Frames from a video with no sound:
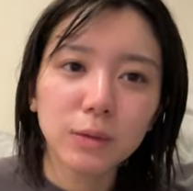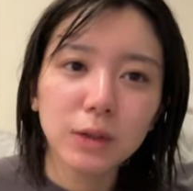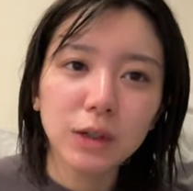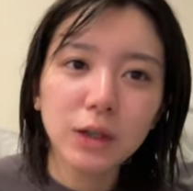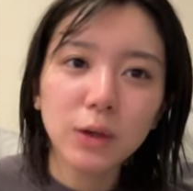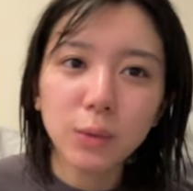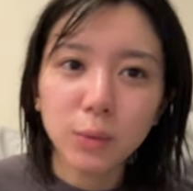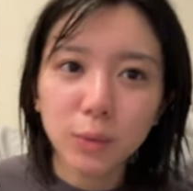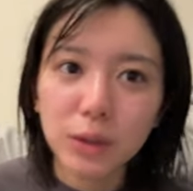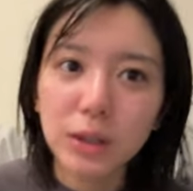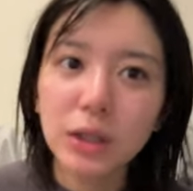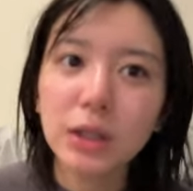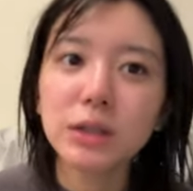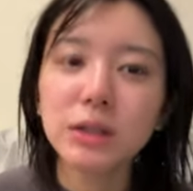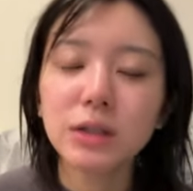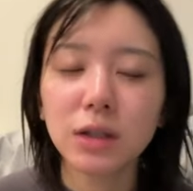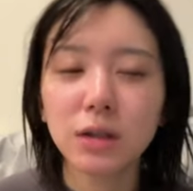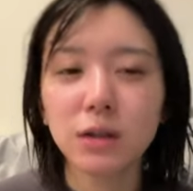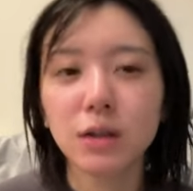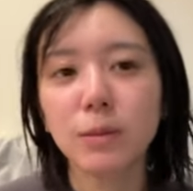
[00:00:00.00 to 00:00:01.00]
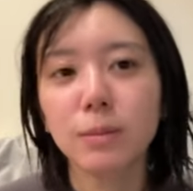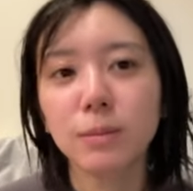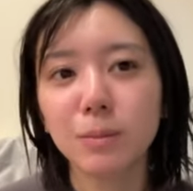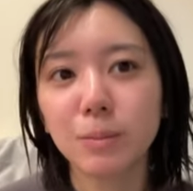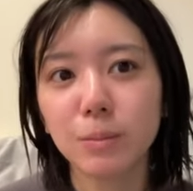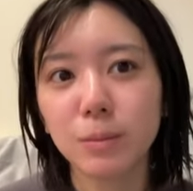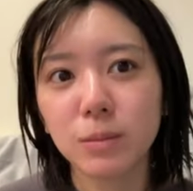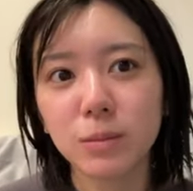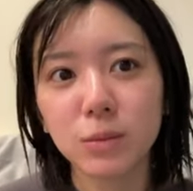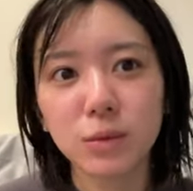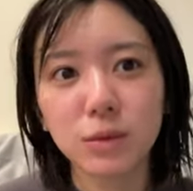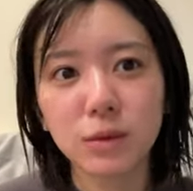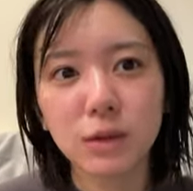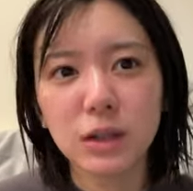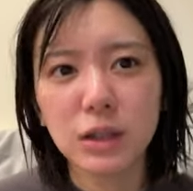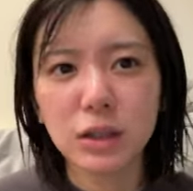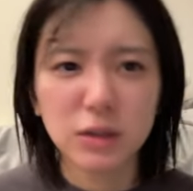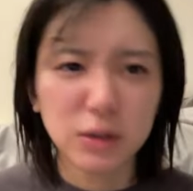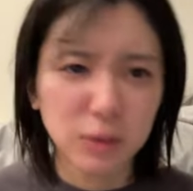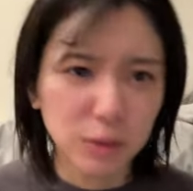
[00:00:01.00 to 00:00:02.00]
イヤホン置いてっちゃった
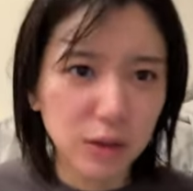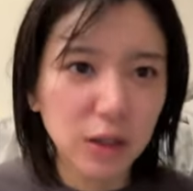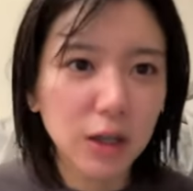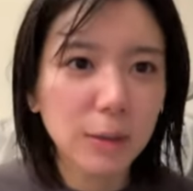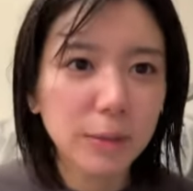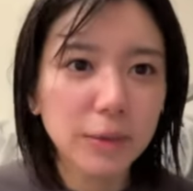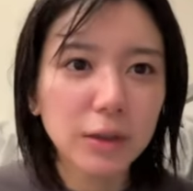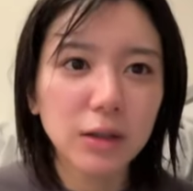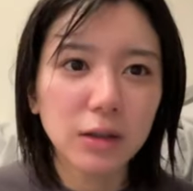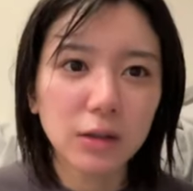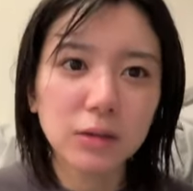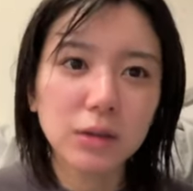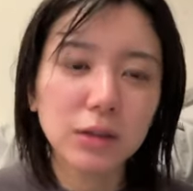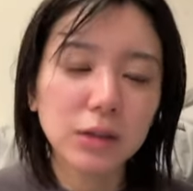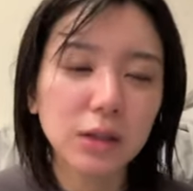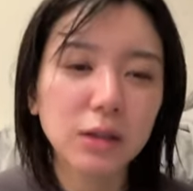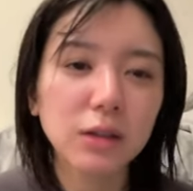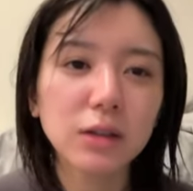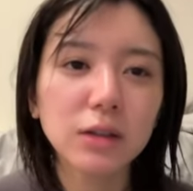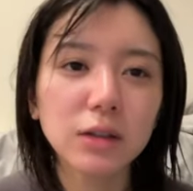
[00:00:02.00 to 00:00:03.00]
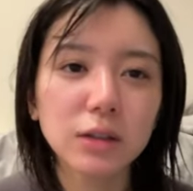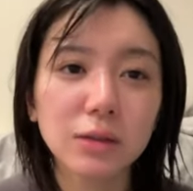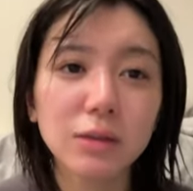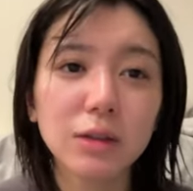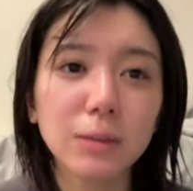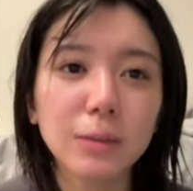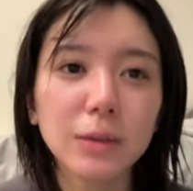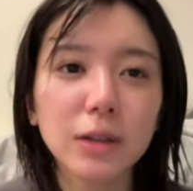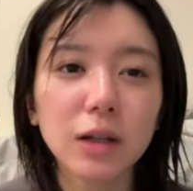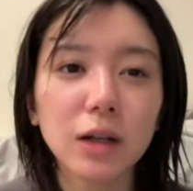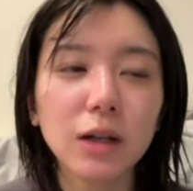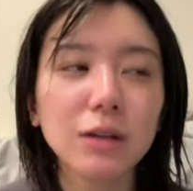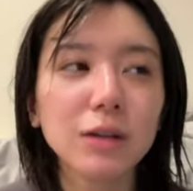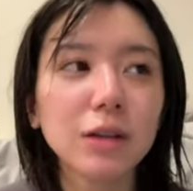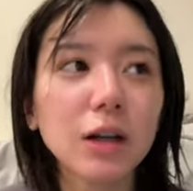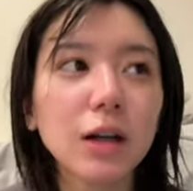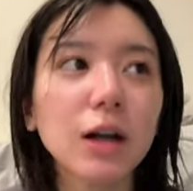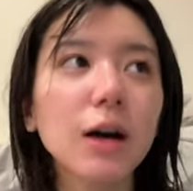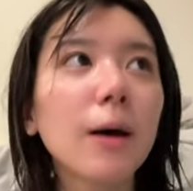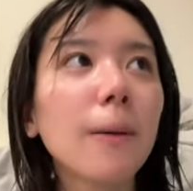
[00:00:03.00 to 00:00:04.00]
んですよねみたいな、なくしちゃったんですよねみたいな言っ
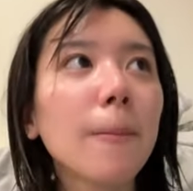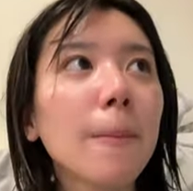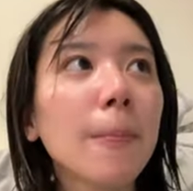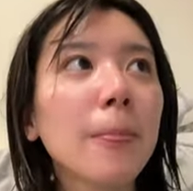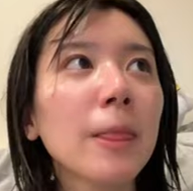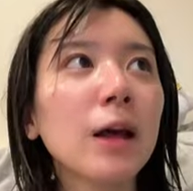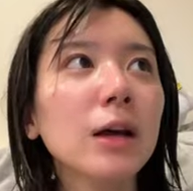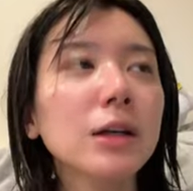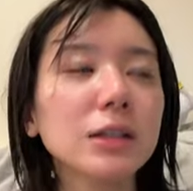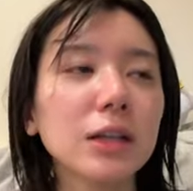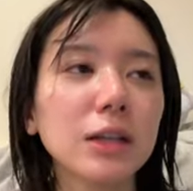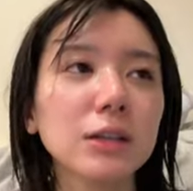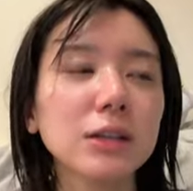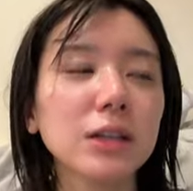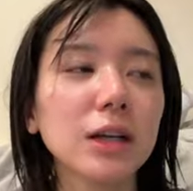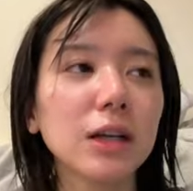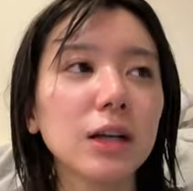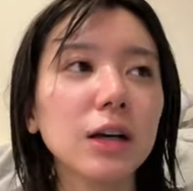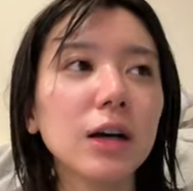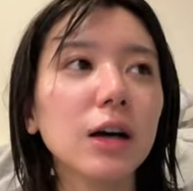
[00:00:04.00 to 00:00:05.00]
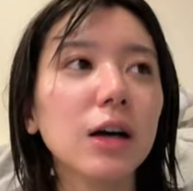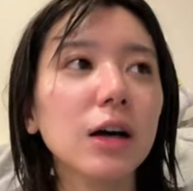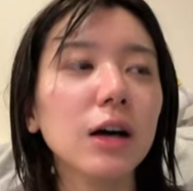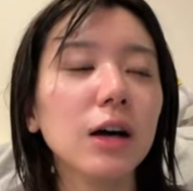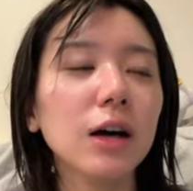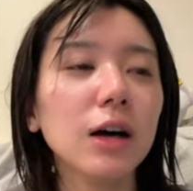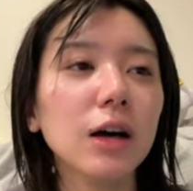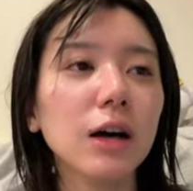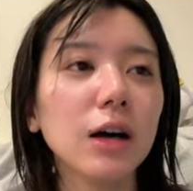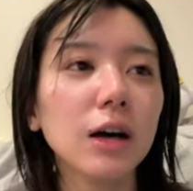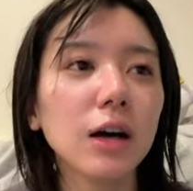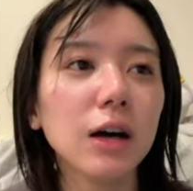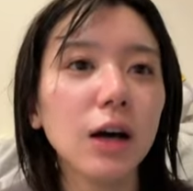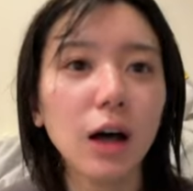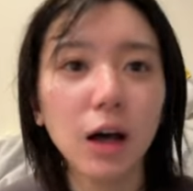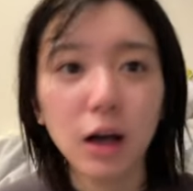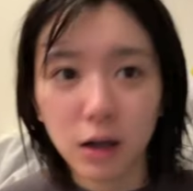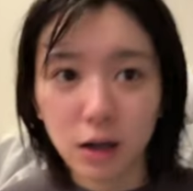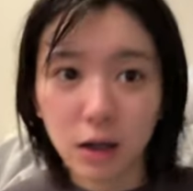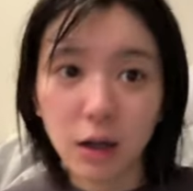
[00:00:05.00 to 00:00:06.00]
たらダスさんが「
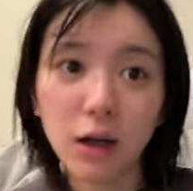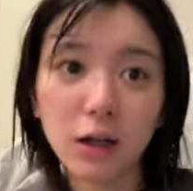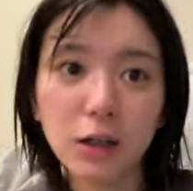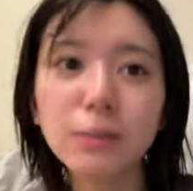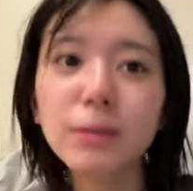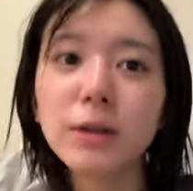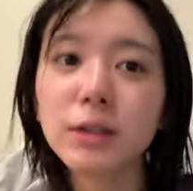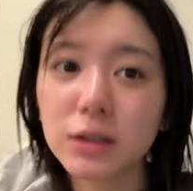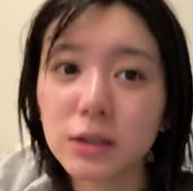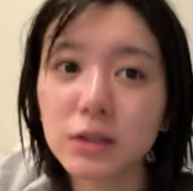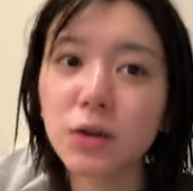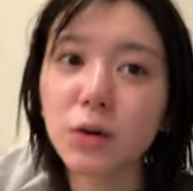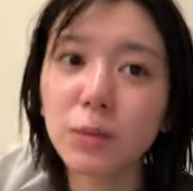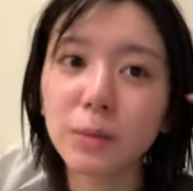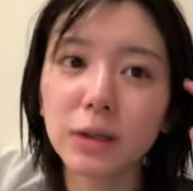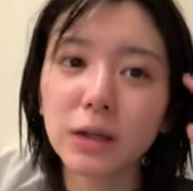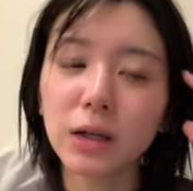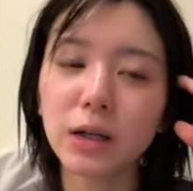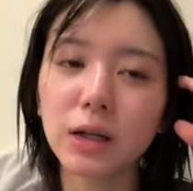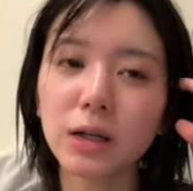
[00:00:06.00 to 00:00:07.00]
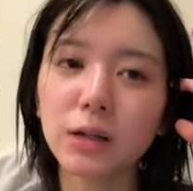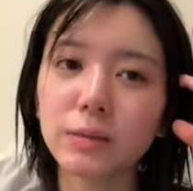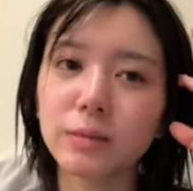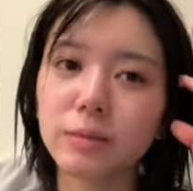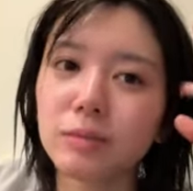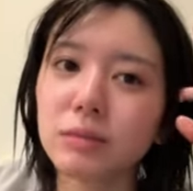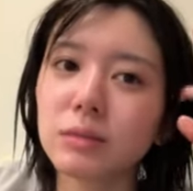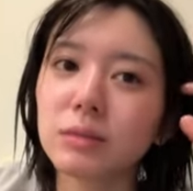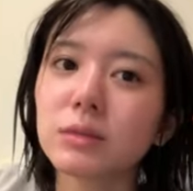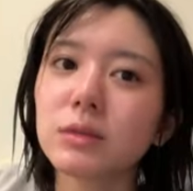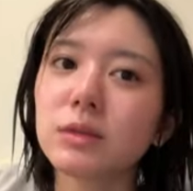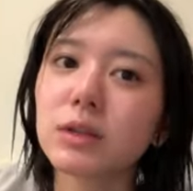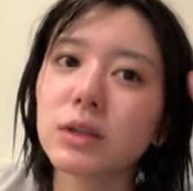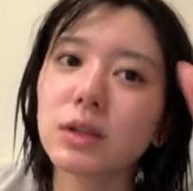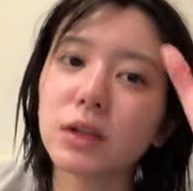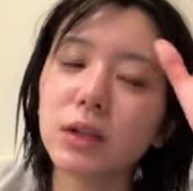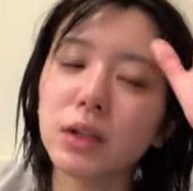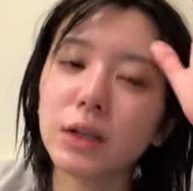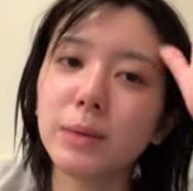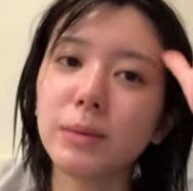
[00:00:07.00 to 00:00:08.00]
あありますよ」みたいな「
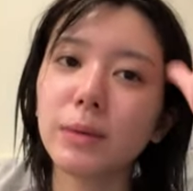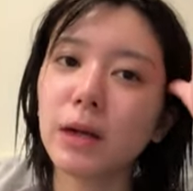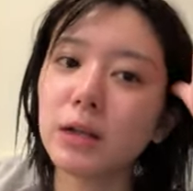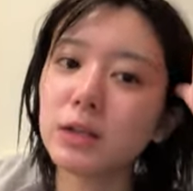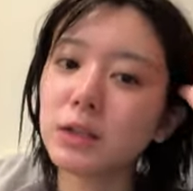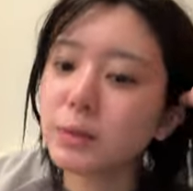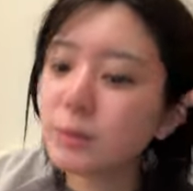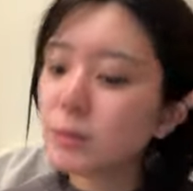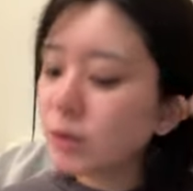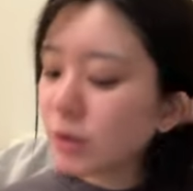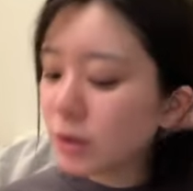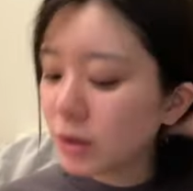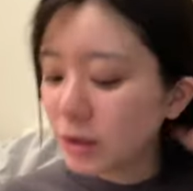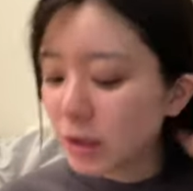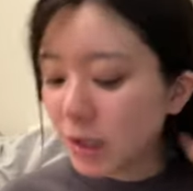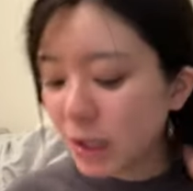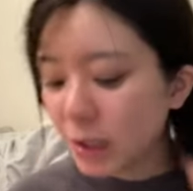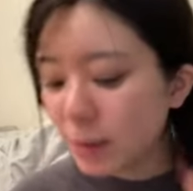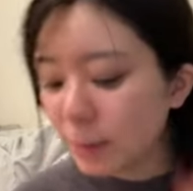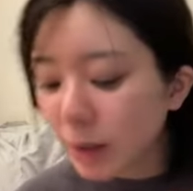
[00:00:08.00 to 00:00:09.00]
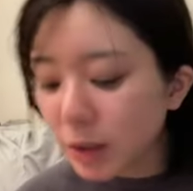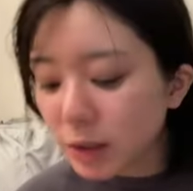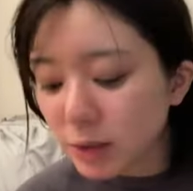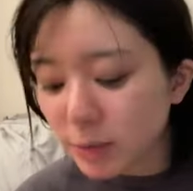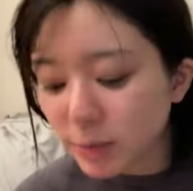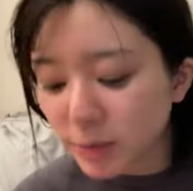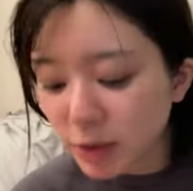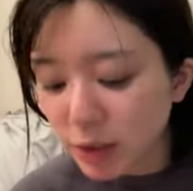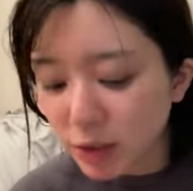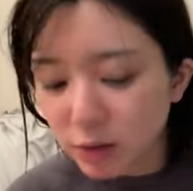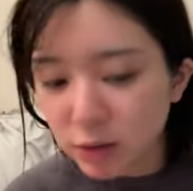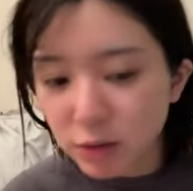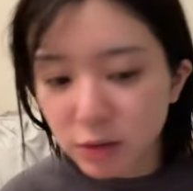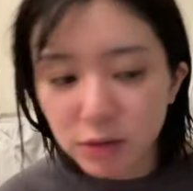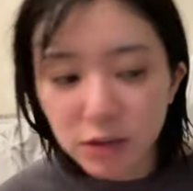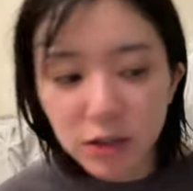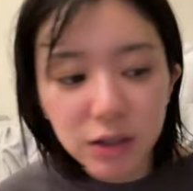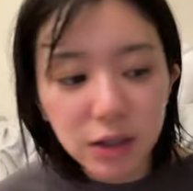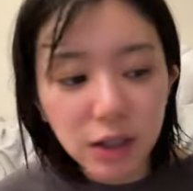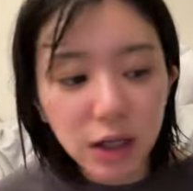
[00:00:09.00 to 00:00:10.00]
今事務所にあります」みたいな言って
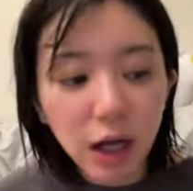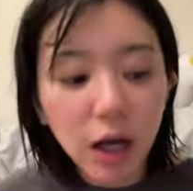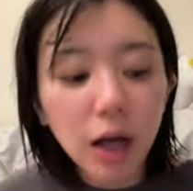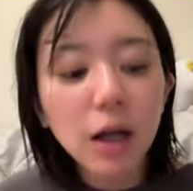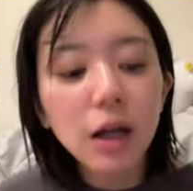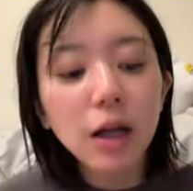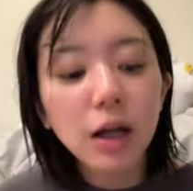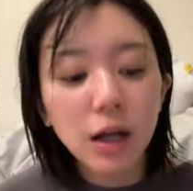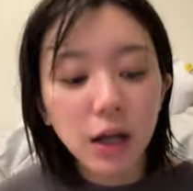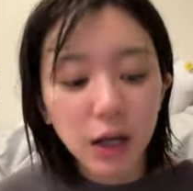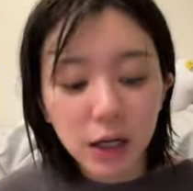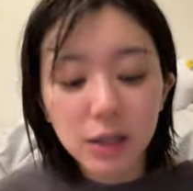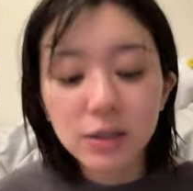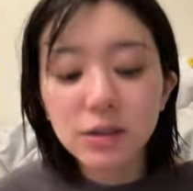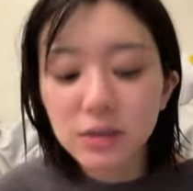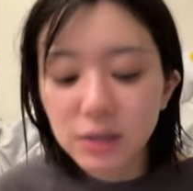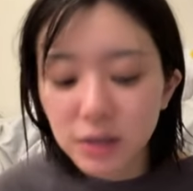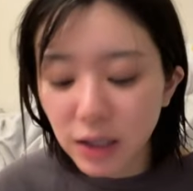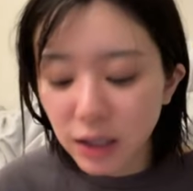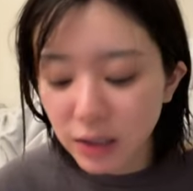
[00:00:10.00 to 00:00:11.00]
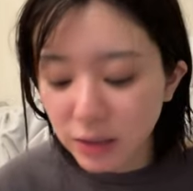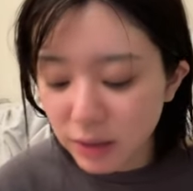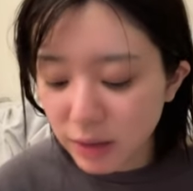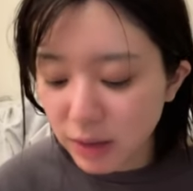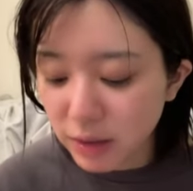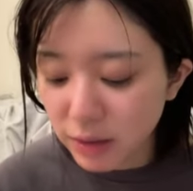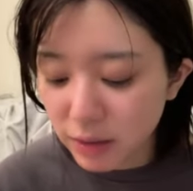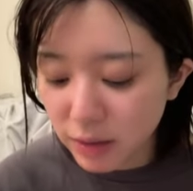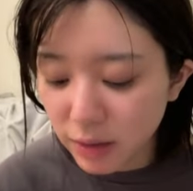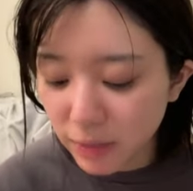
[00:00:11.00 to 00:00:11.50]
くれて「ああるんだ」ってなっ